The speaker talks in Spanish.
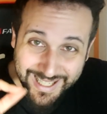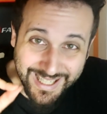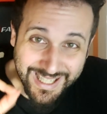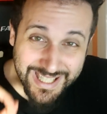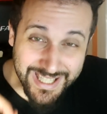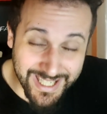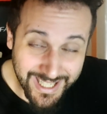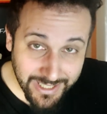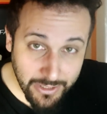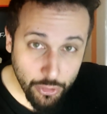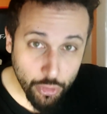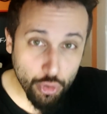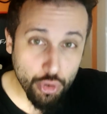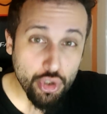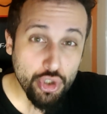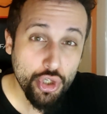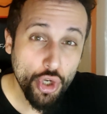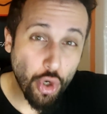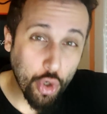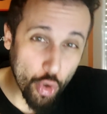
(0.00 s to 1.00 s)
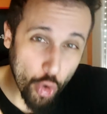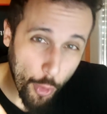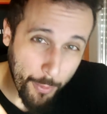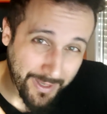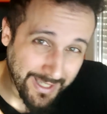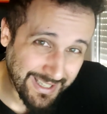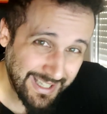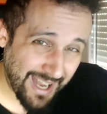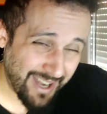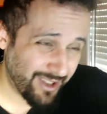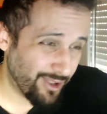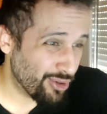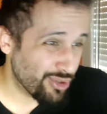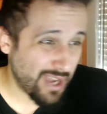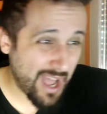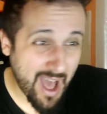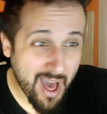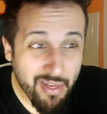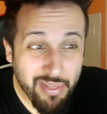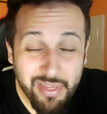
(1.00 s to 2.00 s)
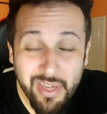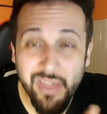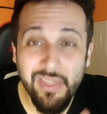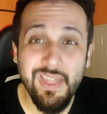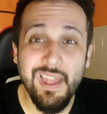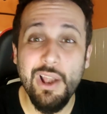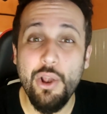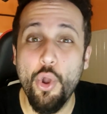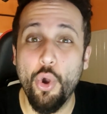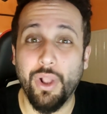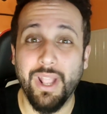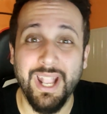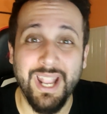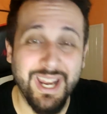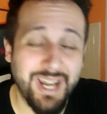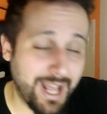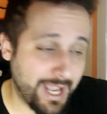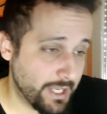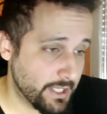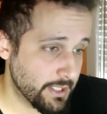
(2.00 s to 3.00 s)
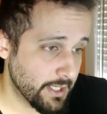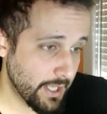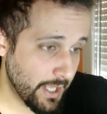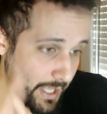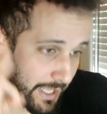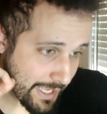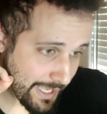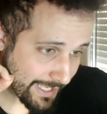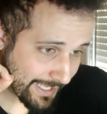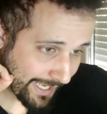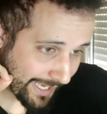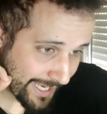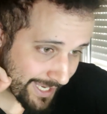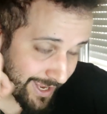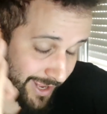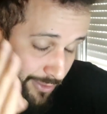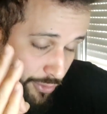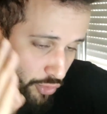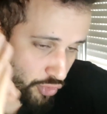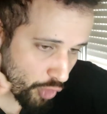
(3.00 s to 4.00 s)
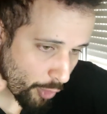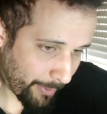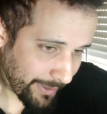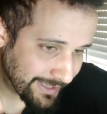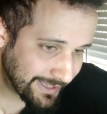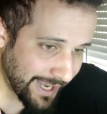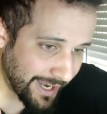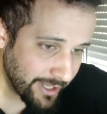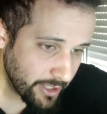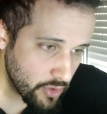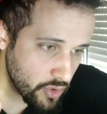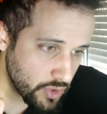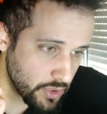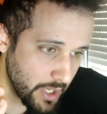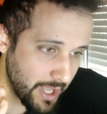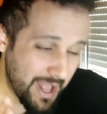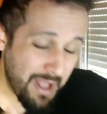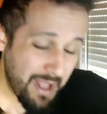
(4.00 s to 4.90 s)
500 comentarios, haced lo que queráis. 500 comentarios,